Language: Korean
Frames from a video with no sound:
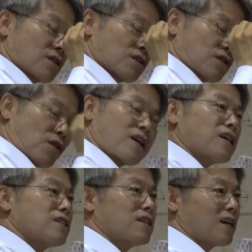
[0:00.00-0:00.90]

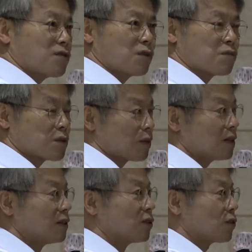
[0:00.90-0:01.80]
정확한지는 알 수 없지만
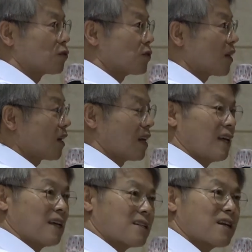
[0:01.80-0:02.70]
의석수의
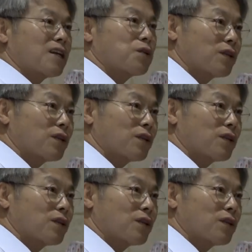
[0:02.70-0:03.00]
차이로